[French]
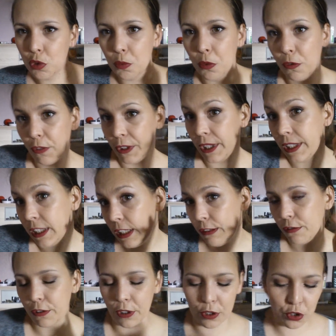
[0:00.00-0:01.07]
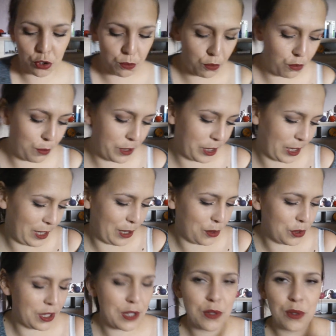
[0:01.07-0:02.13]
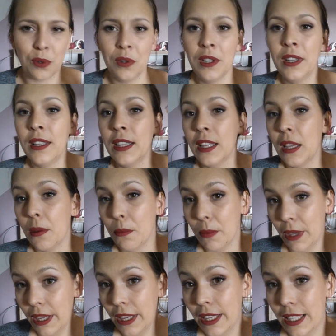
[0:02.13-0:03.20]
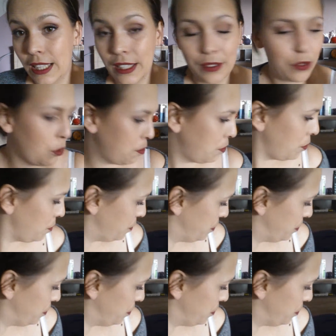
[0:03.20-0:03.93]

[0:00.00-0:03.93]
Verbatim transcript: je me fais des kiffs, je vous mettrai une annotation. Mais il est top.